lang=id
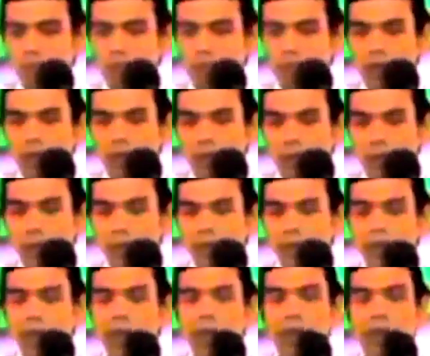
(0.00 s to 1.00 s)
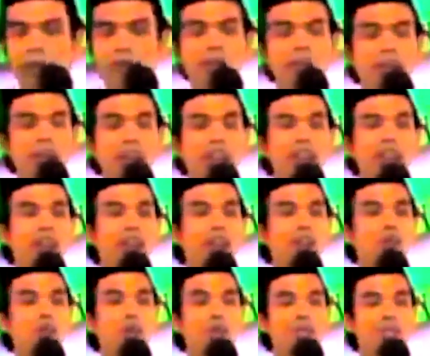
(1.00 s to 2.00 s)
Jangan sampai ada darahnya karena
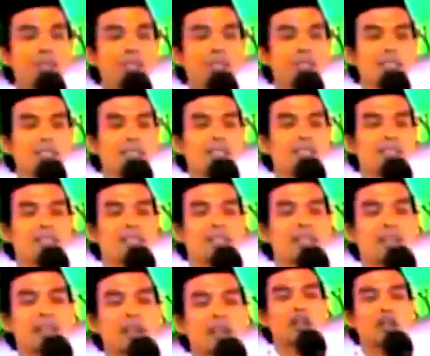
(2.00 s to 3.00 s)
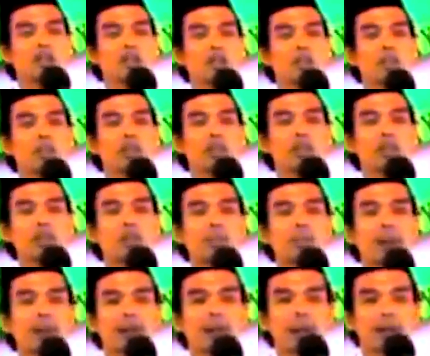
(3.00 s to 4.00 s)
darah itu najis, lalu kemudian
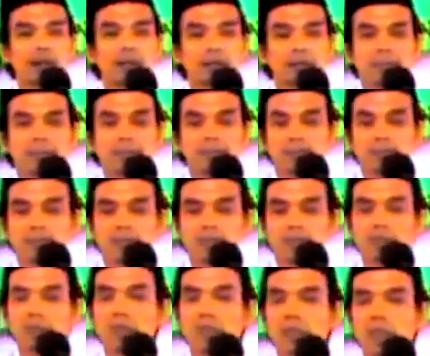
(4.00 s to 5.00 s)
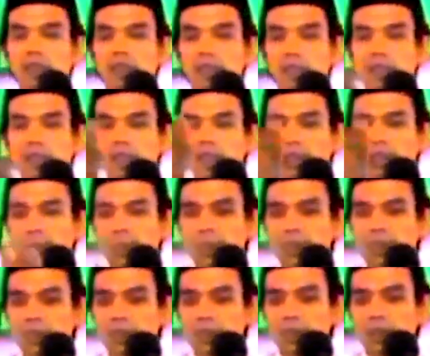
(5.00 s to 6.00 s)
dibakar. Sebentar saja
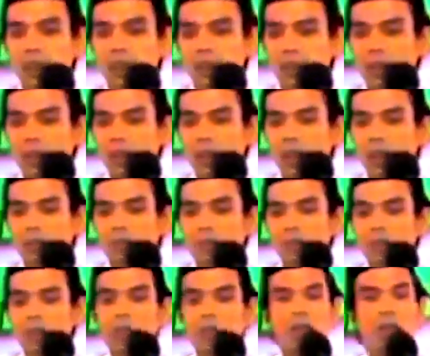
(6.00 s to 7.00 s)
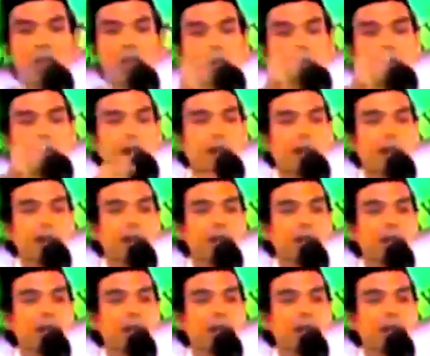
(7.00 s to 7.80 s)
tipis ada api makan.